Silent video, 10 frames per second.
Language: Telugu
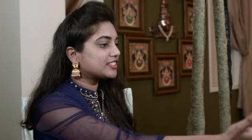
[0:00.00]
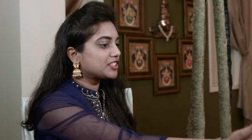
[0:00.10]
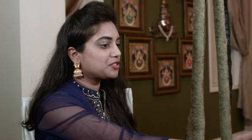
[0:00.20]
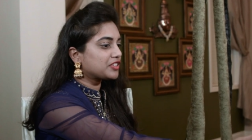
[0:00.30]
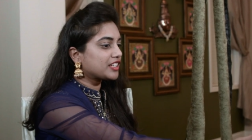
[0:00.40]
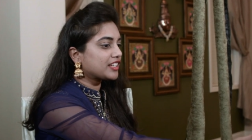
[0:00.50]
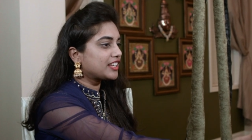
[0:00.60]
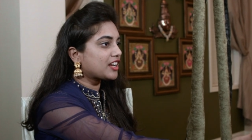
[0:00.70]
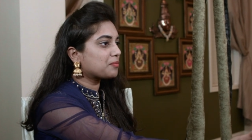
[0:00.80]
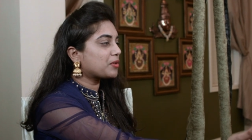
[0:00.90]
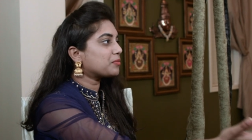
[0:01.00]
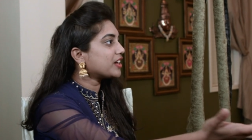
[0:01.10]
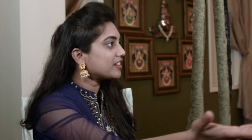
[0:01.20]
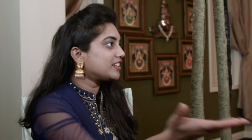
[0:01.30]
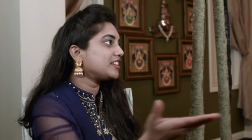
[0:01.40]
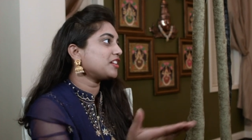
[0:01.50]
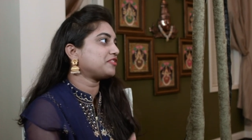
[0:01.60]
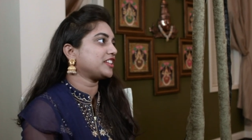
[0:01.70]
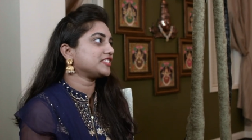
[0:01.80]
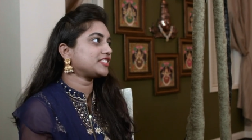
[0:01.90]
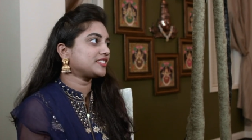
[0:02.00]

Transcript: ఇతను ఫిరంగి రాంబాబు గారని నా ఫ్రెండ్స్